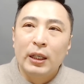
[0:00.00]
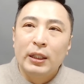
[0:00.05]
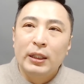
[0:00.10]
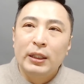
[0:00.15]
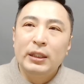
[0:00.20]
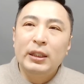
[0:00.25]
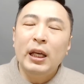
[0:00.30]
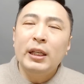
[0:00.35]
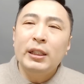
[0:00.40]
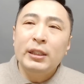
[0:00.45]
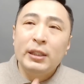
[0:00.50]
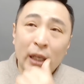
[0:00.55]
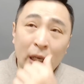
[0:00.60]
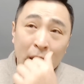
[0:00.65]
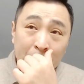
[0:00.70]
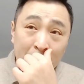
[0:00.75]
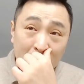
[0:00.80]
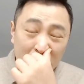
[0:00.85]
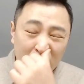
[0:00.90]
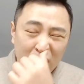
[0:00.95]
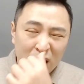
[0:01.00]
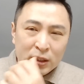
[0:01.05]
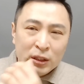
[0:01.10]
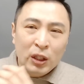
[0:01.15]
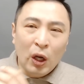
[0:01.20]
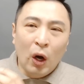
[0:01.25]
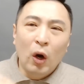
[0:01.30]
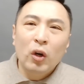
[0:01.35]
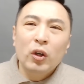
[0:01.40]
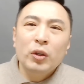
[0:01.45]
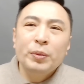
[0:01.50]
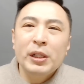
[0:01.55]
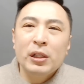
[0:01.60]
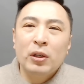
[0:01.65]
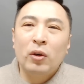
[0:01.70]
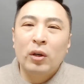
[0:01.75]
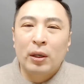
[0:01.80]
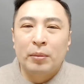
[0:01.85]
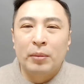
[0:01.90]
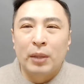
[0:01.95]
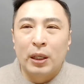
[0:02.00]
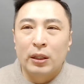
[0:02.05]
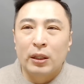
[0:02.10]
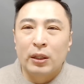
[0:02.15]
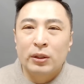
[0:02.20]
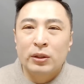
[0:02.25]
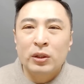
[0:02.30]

이게 이제 아마 처음일 거란 말이에요.